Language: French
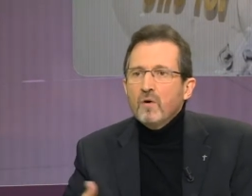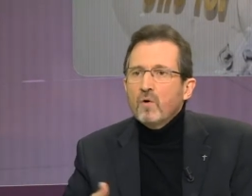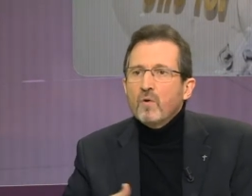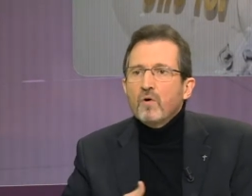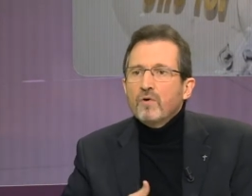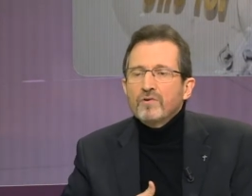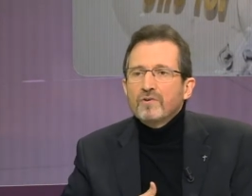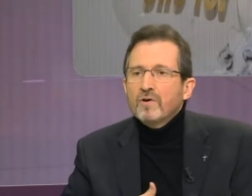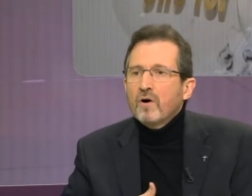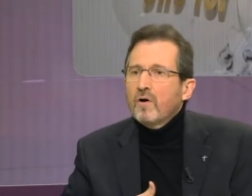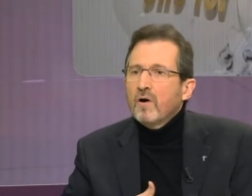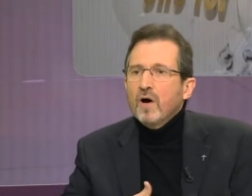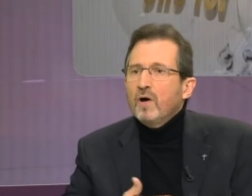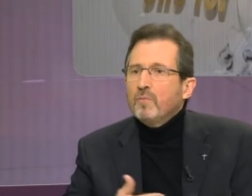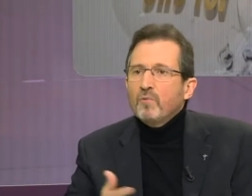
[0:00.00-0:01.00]
On
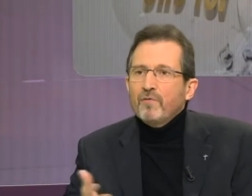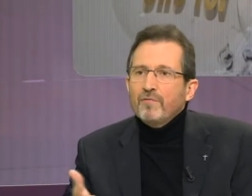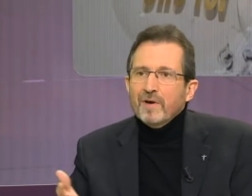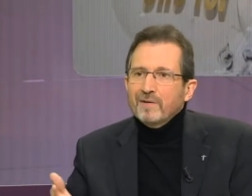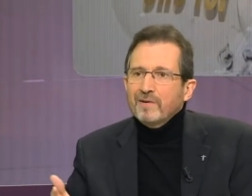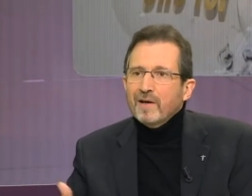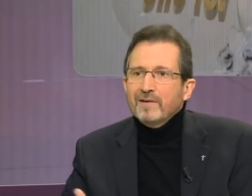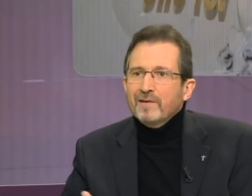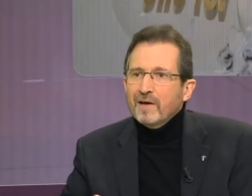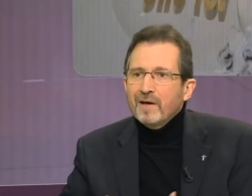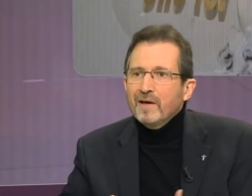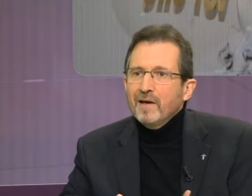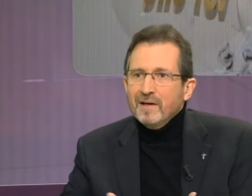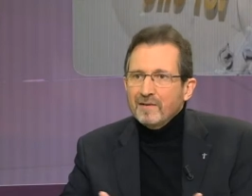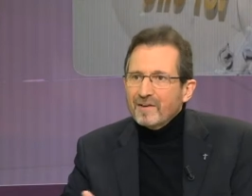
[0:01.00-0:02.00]
ressent, pour faire très,
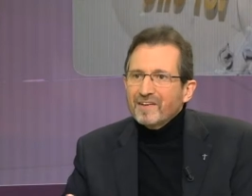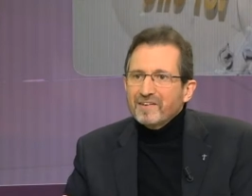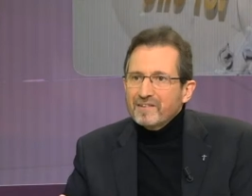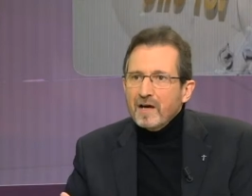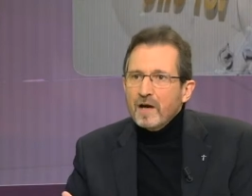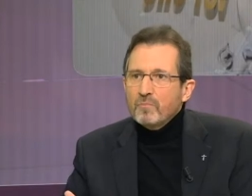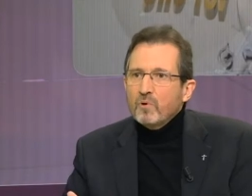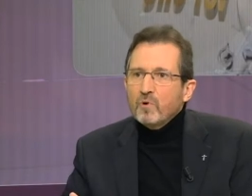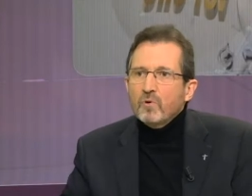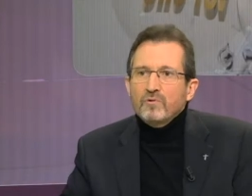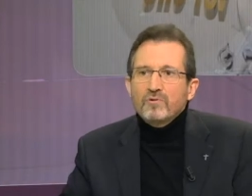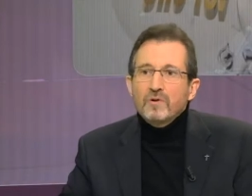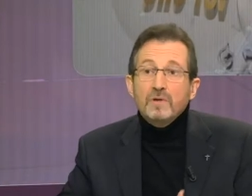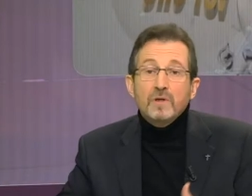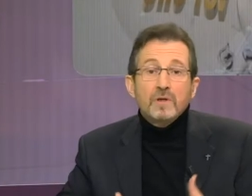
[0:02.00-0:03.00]
très, très simple, on ressent